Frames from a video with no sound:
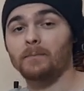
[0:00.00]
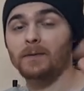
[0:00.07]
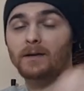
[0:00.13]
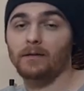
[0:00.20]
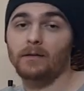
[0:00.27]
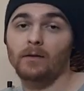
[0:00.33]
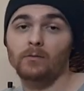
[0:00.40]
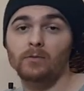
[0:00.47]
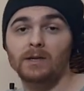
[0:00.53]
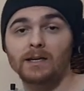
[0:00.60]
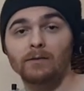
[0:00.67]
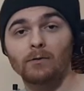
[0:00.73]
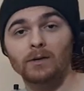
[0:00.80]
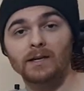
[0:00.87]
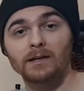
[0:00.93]
Merci en tout cas
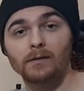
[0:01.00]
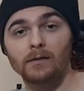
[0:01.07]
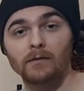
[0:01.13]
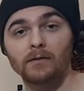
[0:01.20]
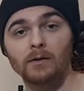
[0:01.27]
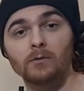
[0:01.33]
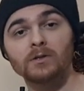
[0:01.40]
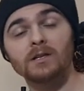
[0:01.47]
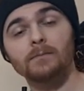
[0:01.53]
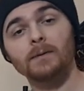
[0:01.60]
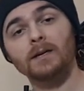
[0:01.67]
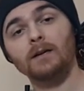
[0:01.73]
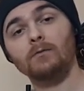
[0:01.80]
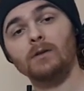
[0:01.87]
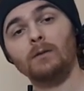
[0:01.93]
d'avoir regardé cette vidéo.
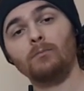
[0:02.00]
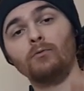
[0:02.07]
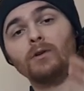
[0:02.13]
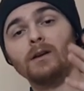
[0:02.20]
J'espère qu'elle vous a plu.